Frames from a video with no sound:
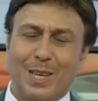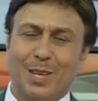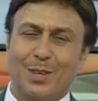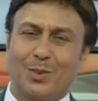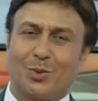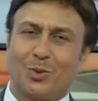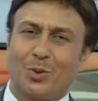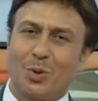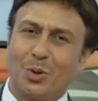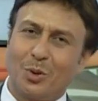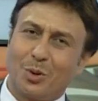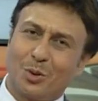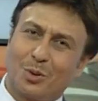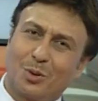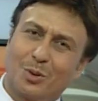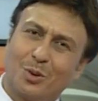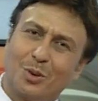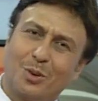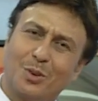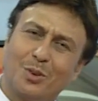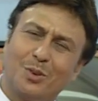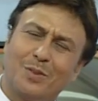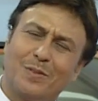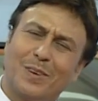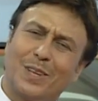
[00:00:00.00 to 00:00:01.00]
bir
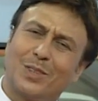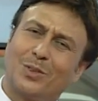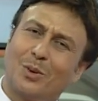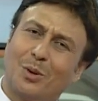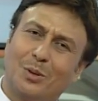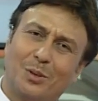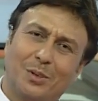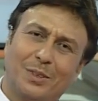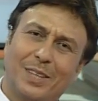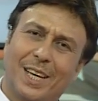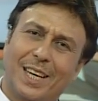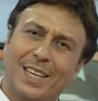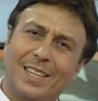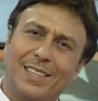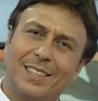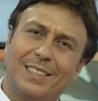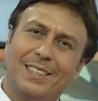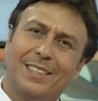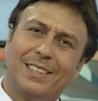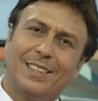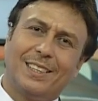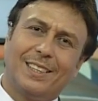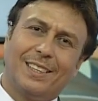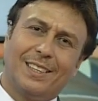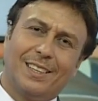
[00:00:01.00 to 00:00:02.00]
türkü ve dolunay,
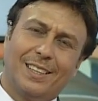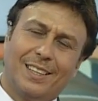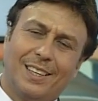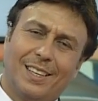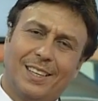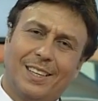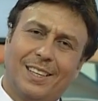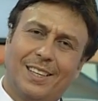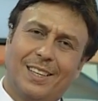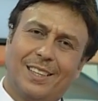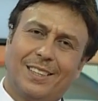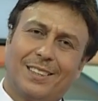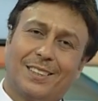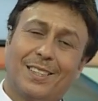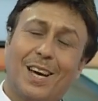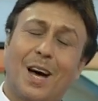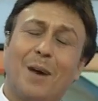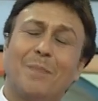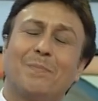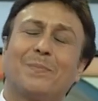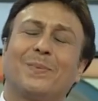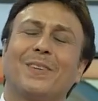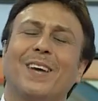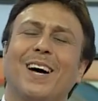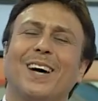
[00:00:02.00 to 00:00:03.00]
ta
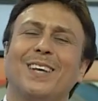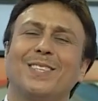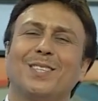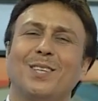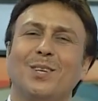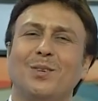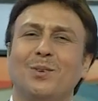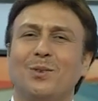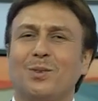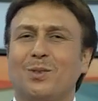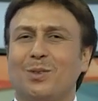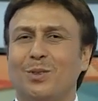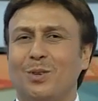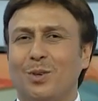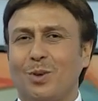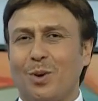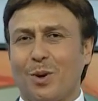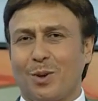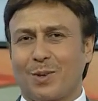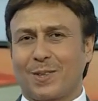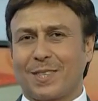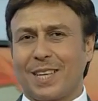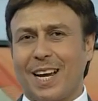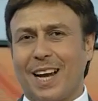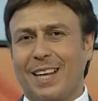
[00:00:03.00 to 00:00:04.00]
taze yüzünü
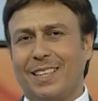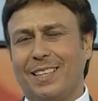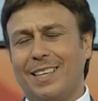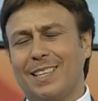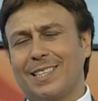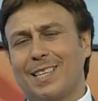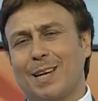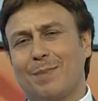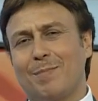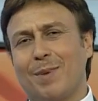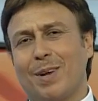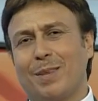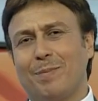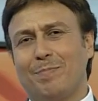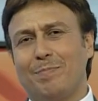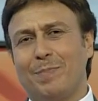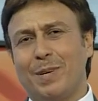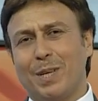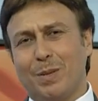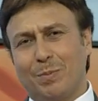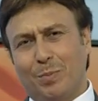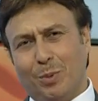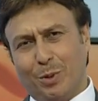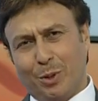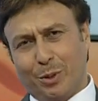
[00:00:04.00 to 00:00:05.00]
gösterdiği zaman
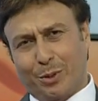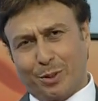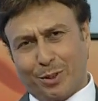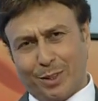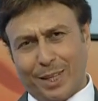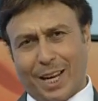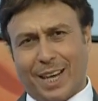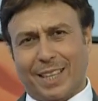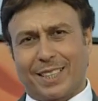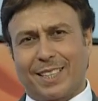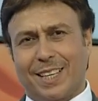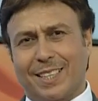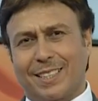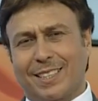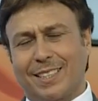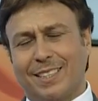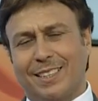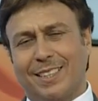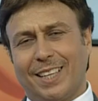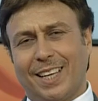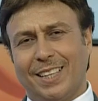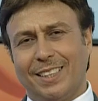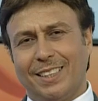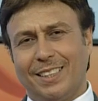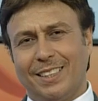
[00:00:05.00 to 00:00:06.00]
bir bulutun
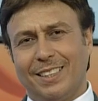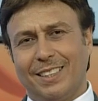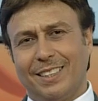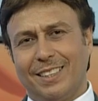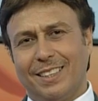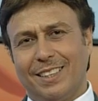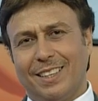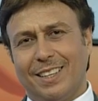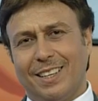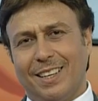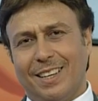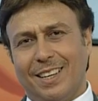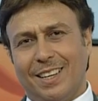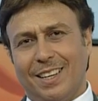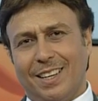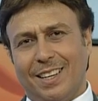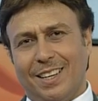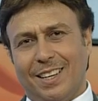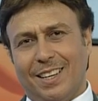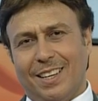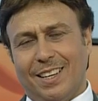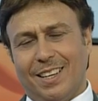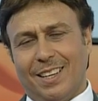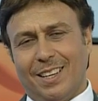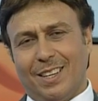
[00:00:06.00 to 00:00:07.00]
arkasından
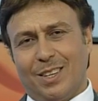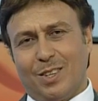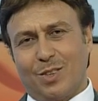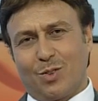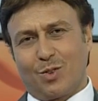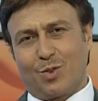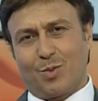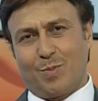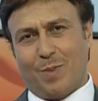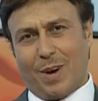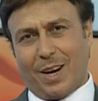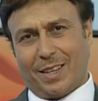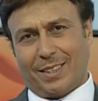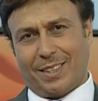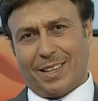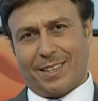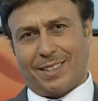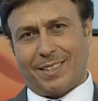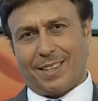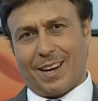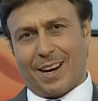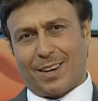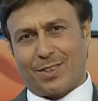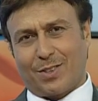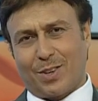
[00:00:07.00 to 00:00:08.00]

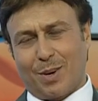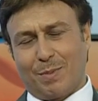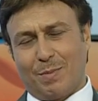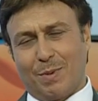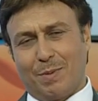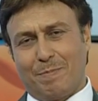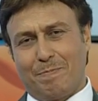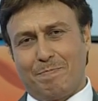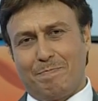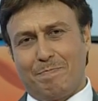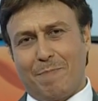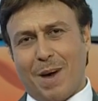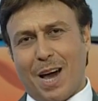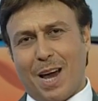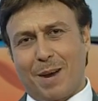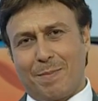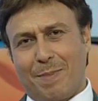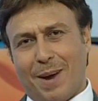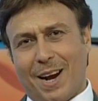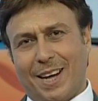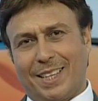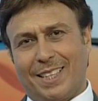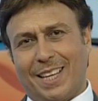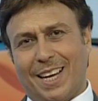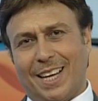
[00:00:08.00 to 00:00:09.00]
cumartesi akşamı
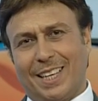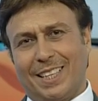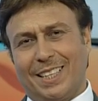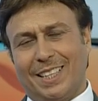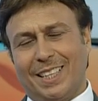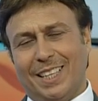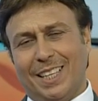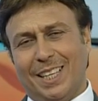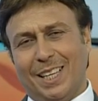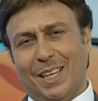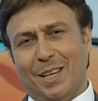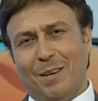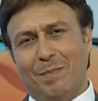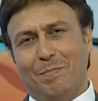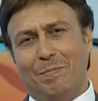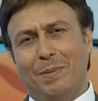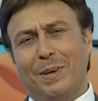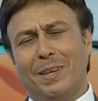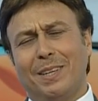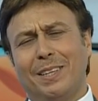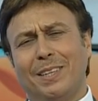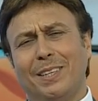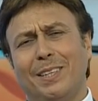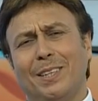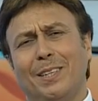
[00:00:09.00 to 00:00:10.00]
berberden
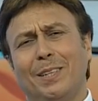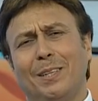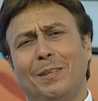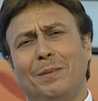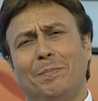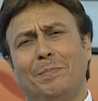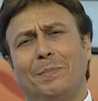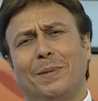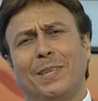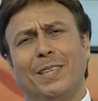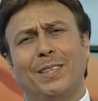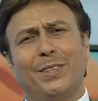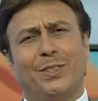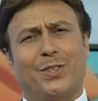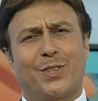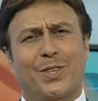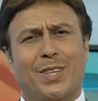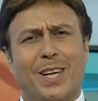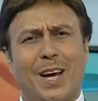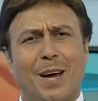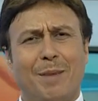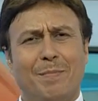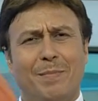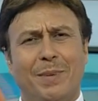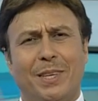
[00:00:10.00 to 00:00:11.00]
pırıl pırıl
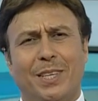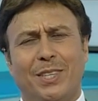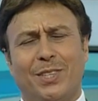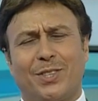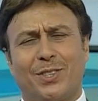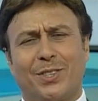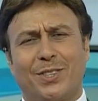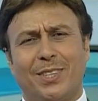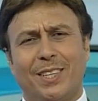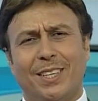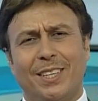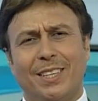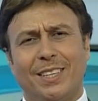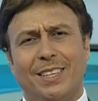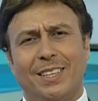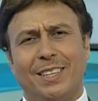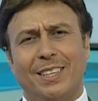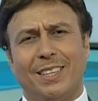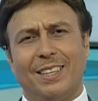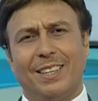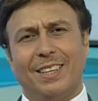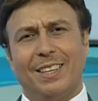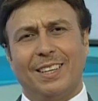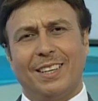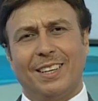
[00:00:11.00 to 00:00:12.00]
çıkan bir işçi
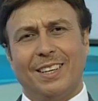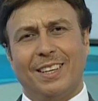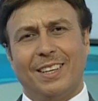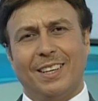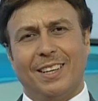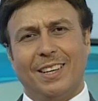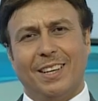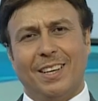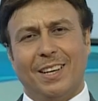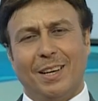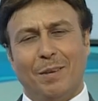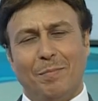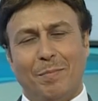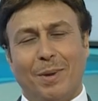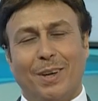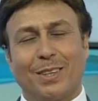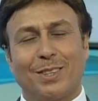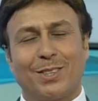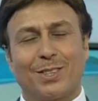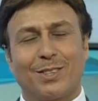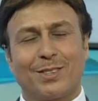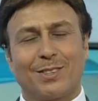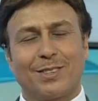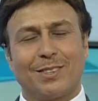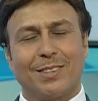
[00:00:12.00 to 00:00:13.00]

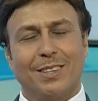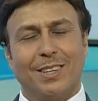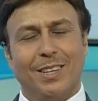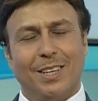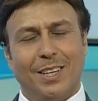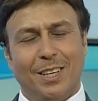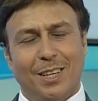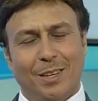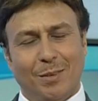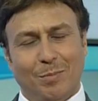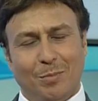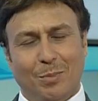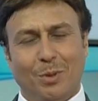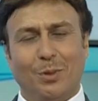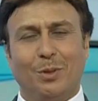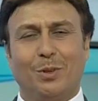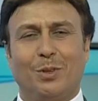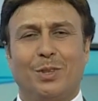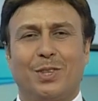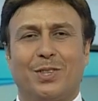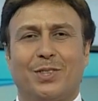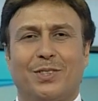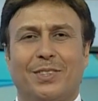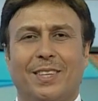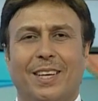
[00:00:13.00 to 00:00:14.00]
Barış
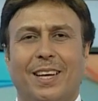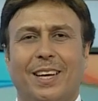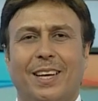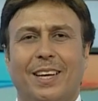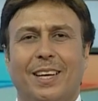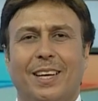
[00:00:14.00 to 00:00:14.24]
budur işte.